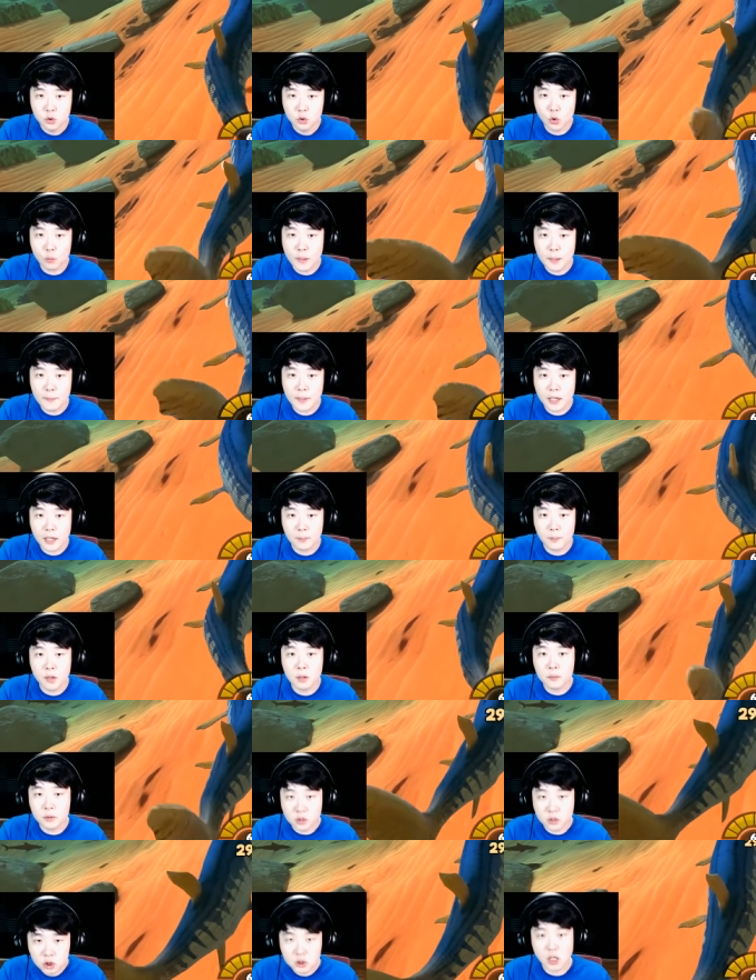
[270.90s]
요거 몇 마리 안
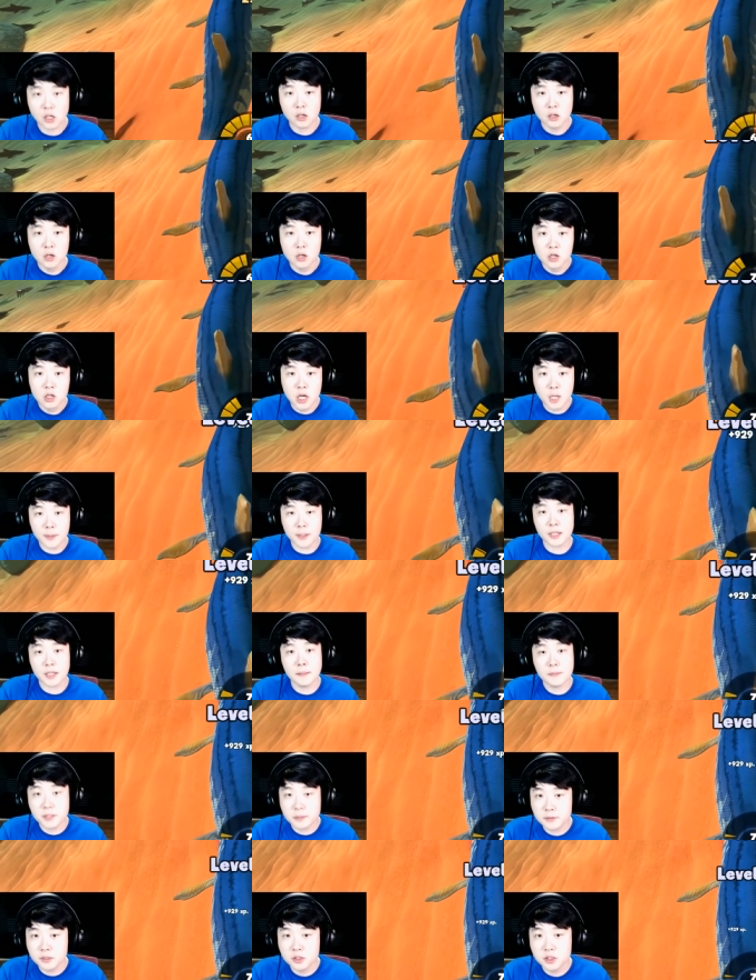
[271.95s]
먹으면 그냥 레벨
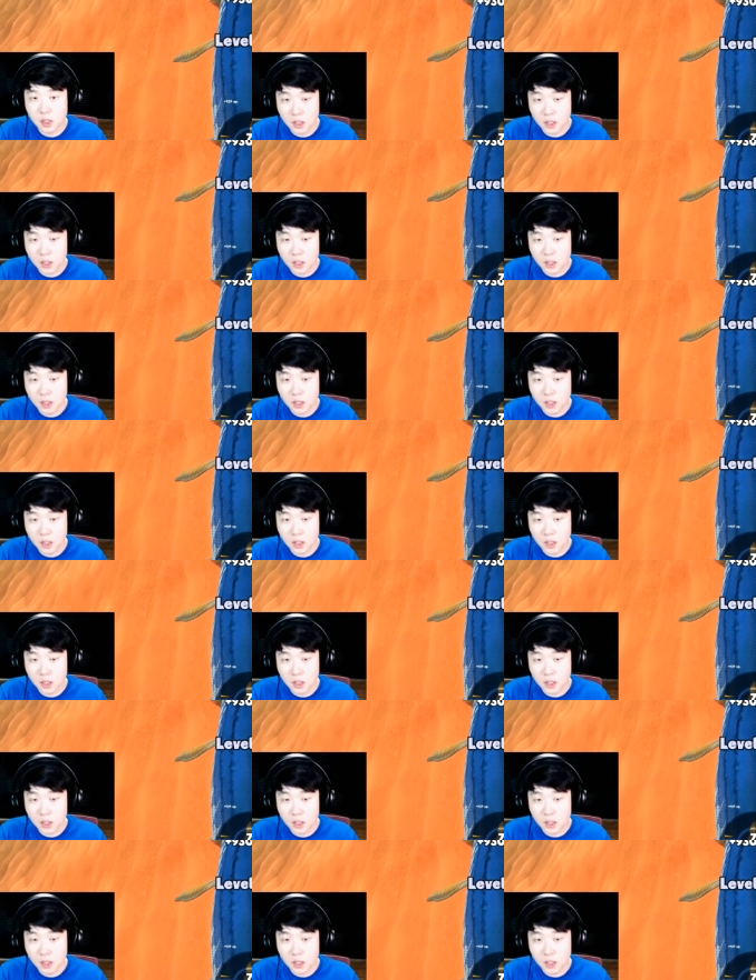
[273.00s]
30은 그냥